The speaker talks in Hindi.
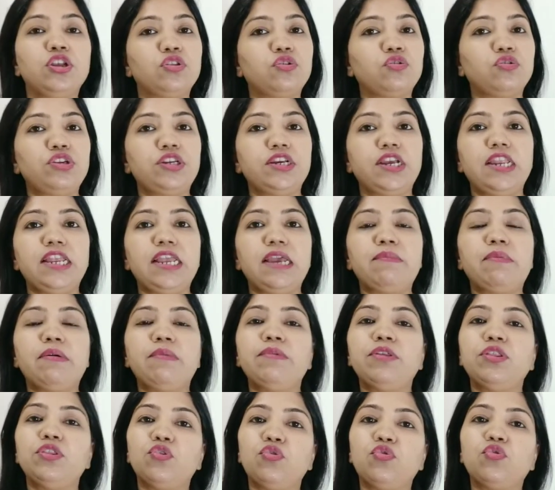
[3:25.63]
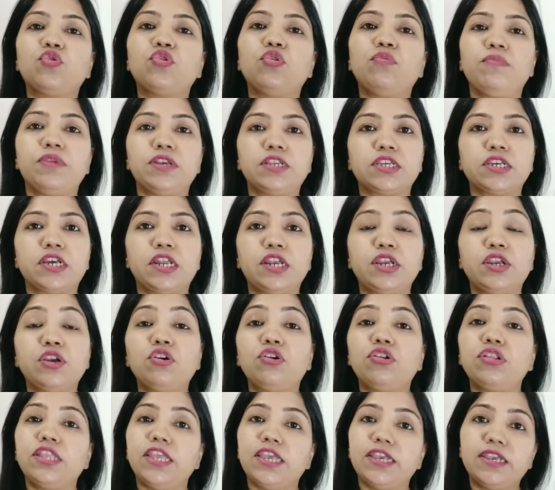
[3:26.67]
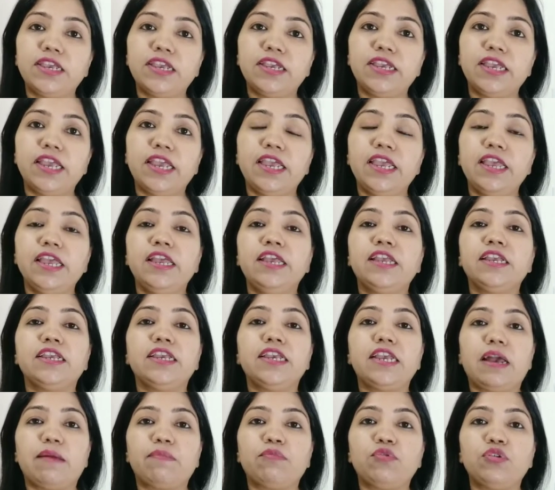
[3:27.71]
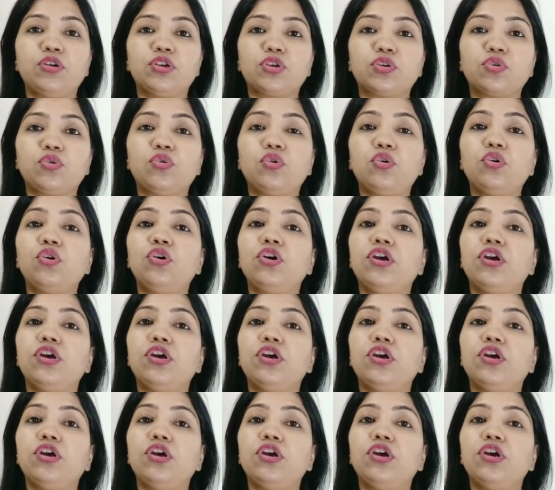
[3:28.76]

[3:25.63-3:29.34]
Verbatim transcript: तो चलिए अब हम इन दोनों को मिक्स करेंगे और देखेंगे कि आपको इसको